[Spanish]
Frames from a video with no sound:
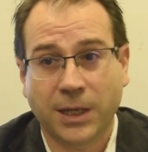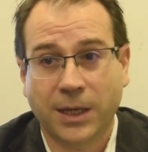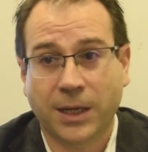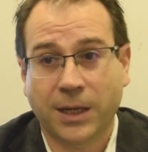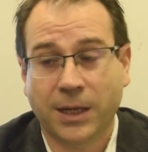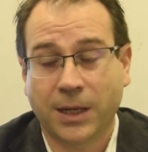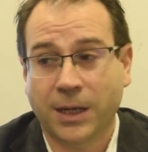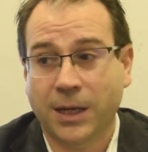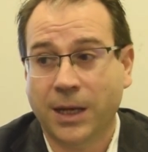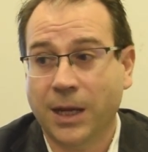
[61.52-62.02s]

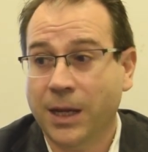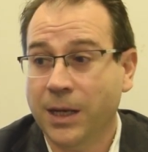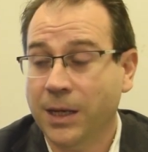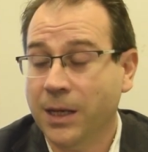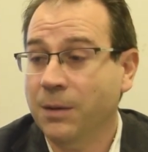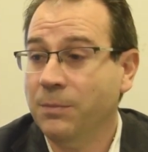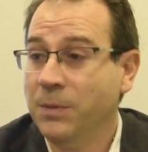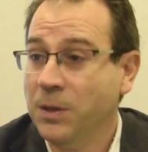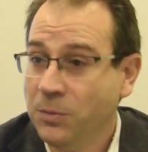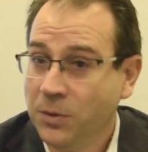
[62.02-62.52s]
eh, en
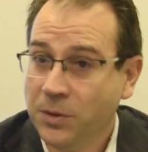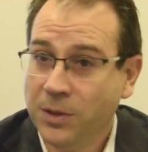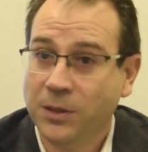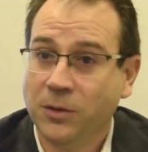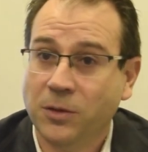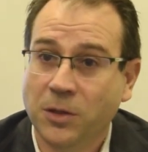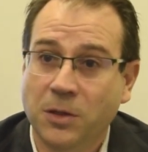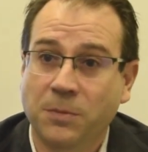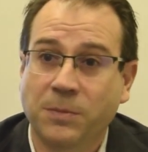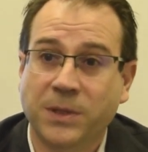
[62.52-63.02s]
el mismo
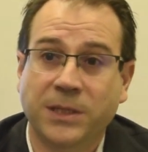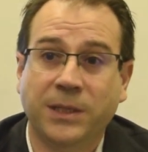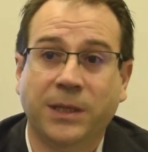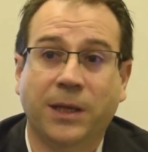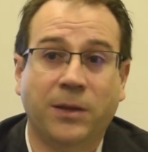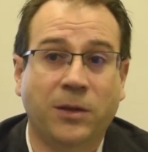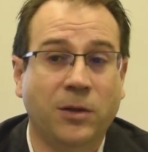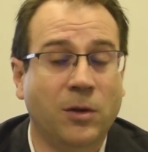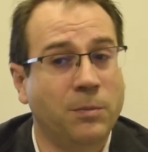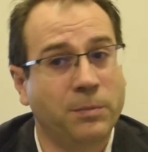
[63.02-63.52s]
centro de
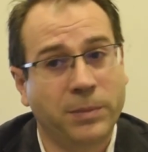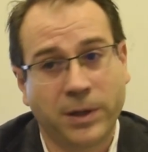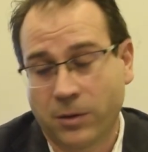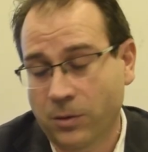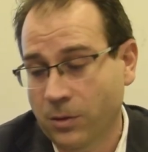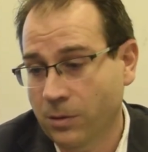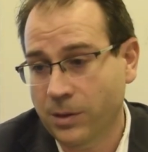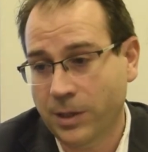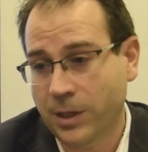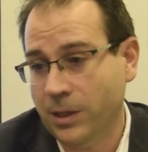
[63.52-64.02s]
investigación,
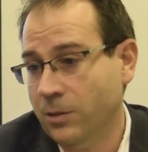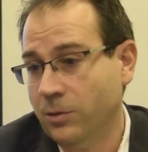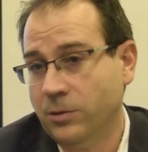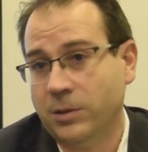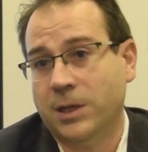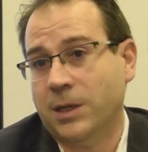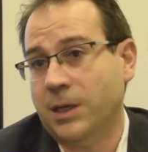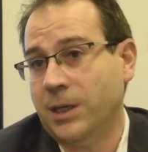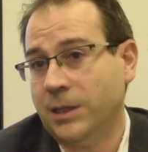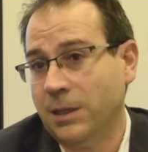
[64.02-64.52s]
pero en
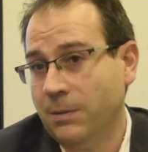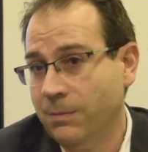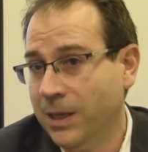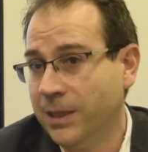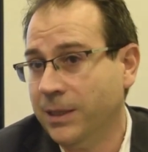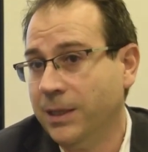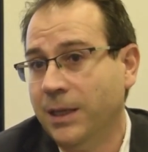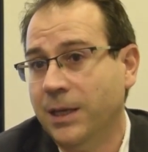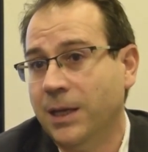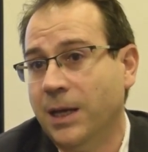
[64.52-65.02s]
otra
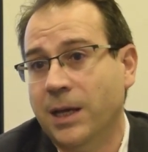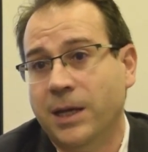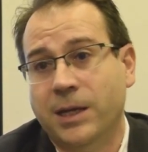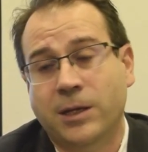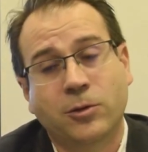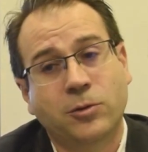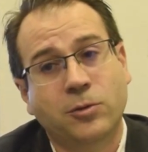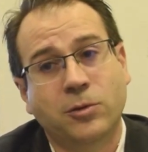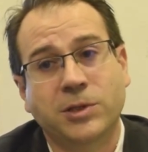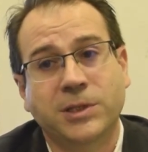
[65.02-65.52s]
temática, y
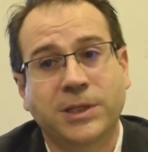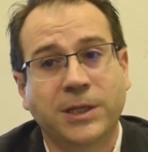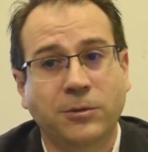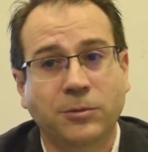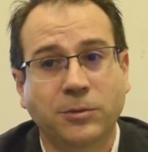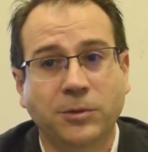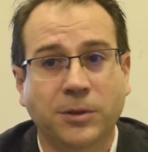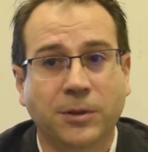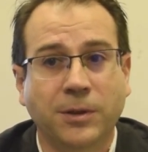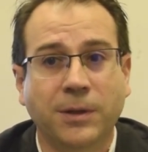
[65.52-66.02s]
en otro
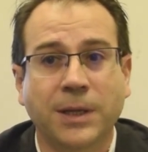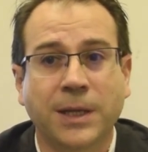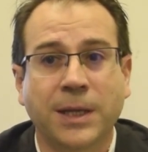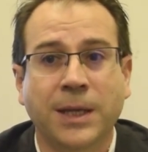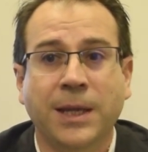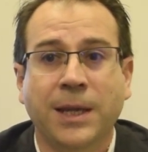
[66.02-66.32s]
instituto,